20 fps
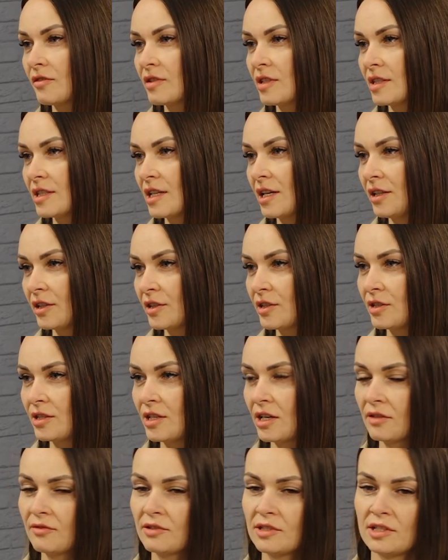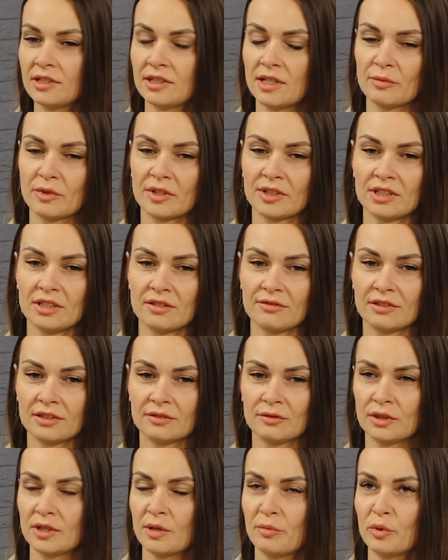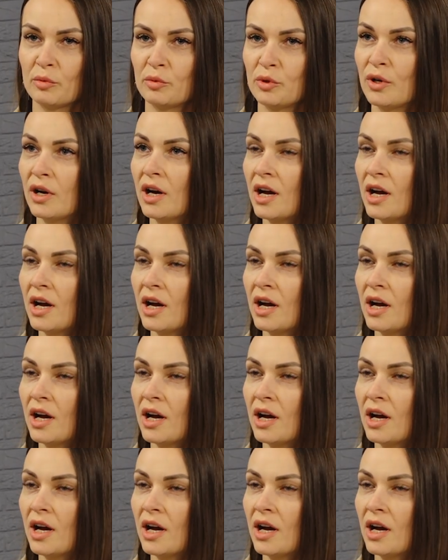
в социальных сетях видели там какие-то, вот я помню,